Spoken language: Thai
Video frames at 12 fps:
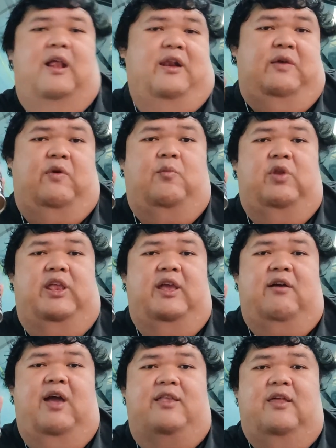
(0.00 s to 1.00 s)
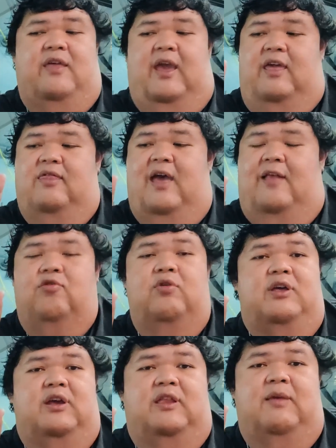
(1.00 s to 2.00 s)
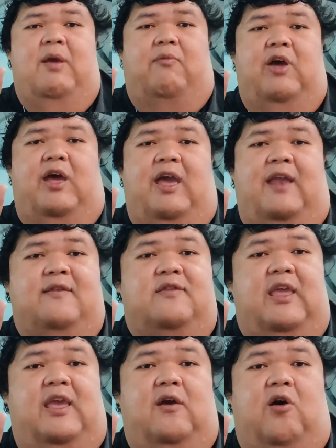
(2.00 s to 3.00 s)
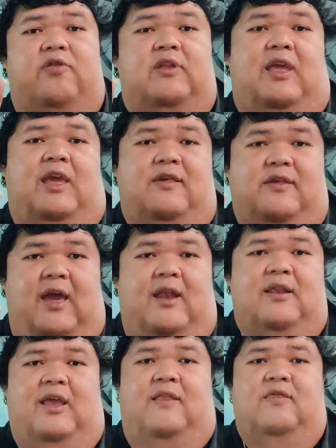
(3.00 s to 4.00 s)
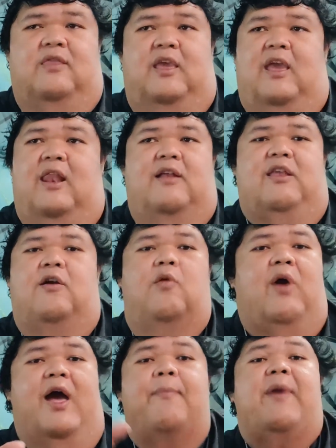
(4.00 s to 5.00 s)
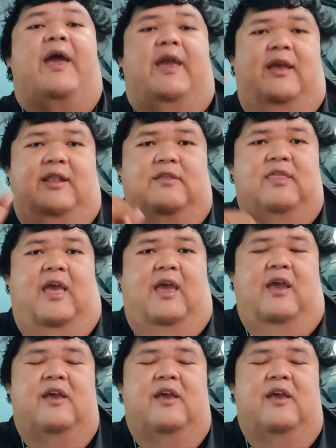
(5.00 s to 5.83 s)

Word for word: ในลิควิดโมลีเนี่ยเขาอาจจะใส่สารตัวอื่นที่แบบว่าแอนตี้ออกซิเดชันแอนตี้อะไรนี่ก็ว่าไปแล้วแต่